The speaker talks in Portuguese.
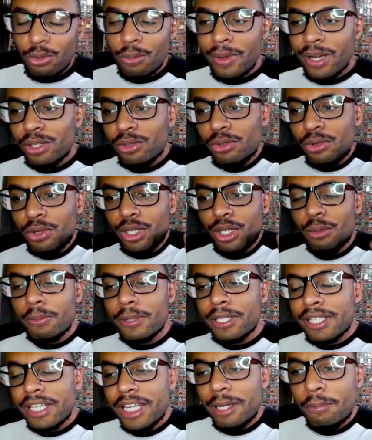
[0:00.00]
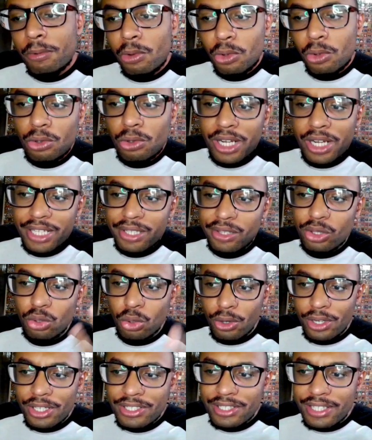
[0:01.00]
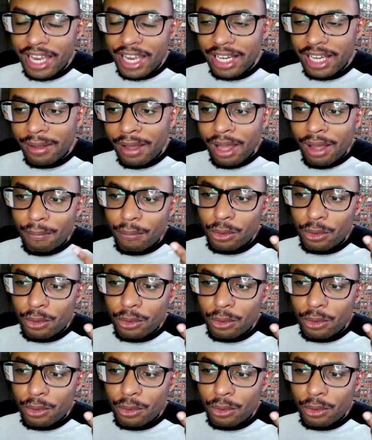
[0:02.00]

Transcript: O Mercúrio eu optaria por colocar dois dele,